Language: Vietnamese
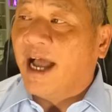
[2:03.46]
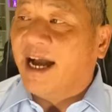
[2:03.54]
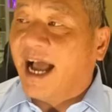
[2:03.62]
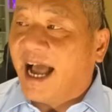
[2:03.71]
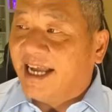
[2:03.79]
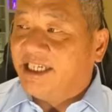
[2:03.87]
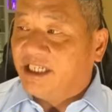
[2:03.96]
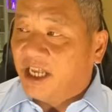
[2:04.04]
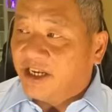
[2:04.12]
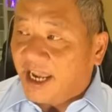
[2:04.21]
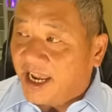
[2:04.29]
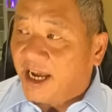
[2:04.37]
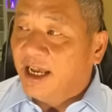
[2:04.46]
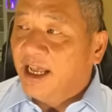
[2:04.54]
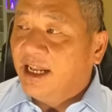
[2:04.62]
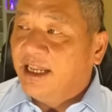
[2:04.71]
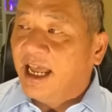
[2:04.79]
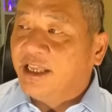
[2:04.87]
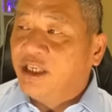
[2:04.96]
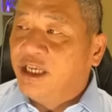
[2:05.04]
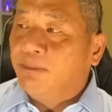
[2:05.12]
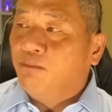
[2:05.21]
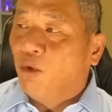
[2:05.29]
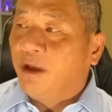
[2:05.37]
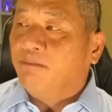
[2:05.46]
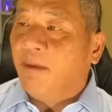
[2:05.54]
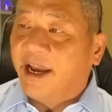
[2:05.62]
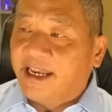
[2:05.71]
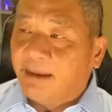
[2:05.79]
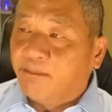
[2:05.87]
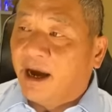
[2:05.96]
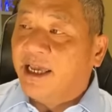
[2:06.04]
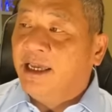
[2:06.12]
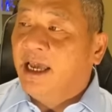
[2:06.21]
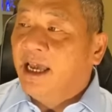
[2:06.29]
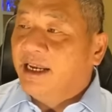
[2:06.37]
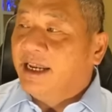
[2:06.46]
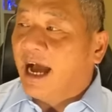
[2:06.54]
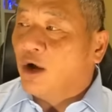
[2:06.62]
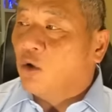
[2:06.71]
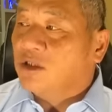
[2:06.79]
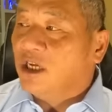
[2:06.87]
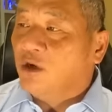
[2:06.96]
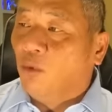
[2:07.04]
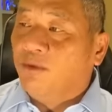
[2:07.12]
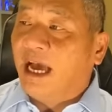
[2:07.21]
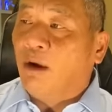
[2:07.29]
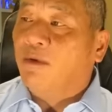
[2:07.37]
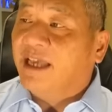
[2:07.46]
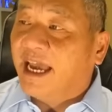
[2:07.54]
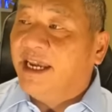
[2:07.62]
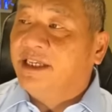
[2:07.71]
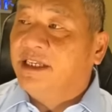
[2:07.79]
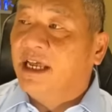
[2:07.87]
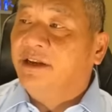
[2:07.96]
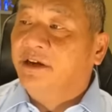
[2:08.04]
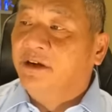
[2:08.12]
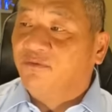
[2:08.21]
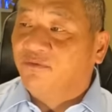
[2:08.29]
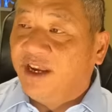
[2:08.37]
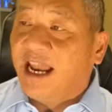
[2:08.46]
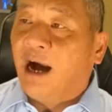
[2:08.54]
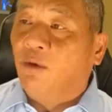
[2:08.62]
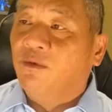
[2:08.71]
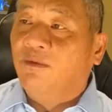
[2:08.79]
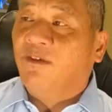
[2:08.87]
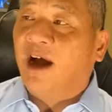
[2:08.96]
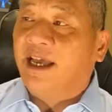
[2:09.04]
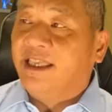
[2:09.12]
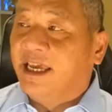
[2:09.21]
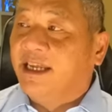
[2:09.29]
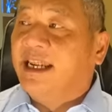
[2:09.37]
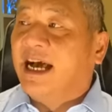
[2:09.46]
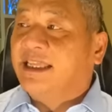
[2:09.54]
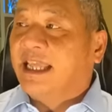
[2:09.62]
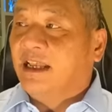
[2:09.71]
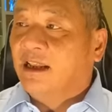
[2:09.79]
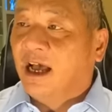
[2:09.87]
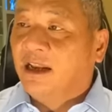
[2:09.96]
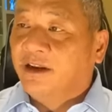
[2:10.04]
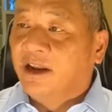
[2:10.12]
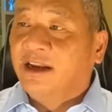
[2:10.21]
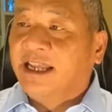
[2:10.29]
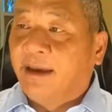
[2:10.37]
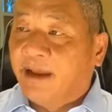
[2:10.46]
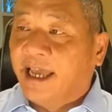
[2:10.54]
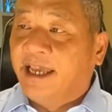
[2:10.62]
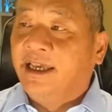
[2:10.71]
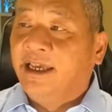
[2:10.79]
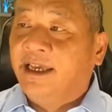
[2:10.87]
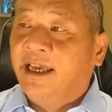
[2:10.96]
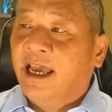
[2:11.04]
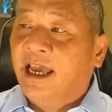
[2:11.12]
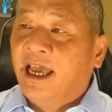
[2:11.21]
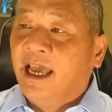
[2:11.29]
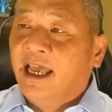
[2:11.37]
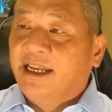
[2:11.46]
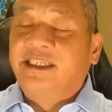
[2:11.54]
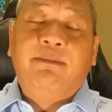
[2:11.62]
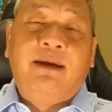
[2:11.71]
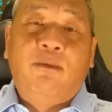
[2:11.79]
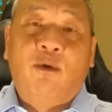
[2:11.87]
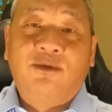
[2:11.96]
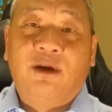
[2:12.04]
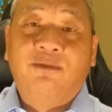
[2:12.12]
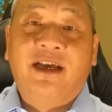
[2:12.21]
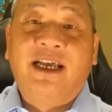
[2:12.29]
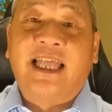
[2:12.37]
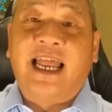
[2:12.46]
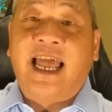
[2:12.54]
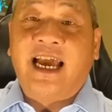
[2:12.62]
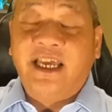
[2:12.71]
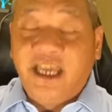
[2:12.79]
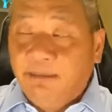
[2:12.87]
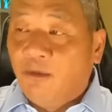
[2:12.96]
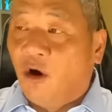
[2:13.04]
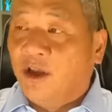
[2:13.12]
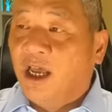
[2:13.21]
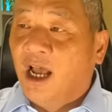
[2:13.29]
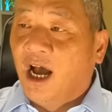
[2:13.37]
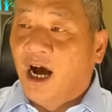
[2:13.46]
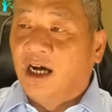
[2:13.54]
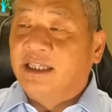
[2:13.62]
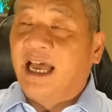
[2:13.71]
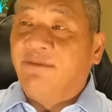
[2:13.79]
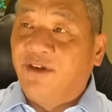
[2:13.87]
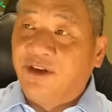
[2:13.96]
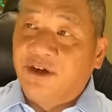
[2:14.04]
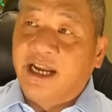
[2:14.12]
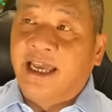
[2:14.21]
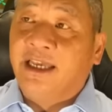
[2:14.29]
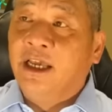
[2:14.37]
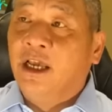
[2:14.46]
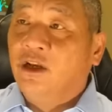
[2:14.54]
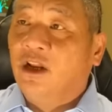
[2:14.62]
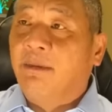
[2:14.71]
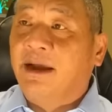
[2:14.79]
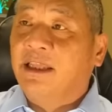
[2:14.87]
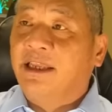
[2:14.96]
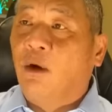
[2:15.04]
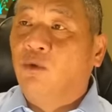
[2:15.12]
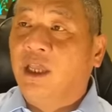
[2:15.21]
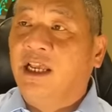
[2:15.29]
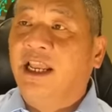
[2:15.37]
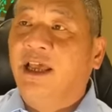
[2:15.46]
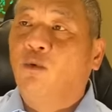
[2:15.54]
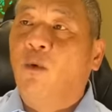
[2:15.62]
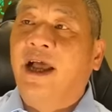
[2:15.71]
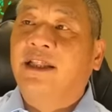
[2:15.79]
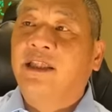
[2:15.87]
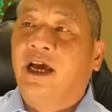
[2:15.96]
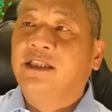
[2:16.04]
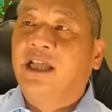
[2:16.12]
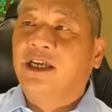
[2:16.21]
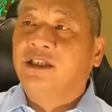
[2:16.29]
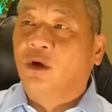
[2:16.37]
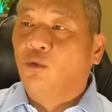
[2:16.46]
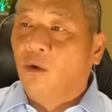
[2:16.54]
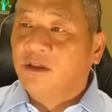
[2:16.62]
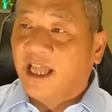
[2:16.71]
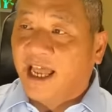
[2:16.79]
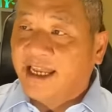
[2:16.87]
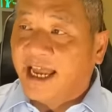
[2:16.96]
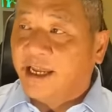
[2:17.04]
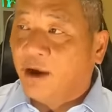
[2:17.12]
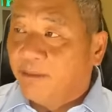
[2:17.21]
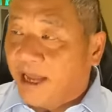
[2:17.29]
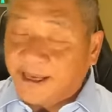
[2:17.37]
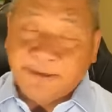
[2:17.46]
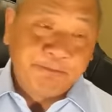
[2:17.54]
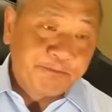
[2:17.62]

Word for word: hãng Iceland Air là chiếc Boeing 757 đã có sự đụng nhau ngay trên đường phi đạo và diễn ra tại London ngày hôm nay. Đây được xem là một trong những cái tai nạn hiếm hoi ở tại phi trường này. Đó là bản tin đầu tiên liên quan tới thời sự quốc tế ngày hôm nay.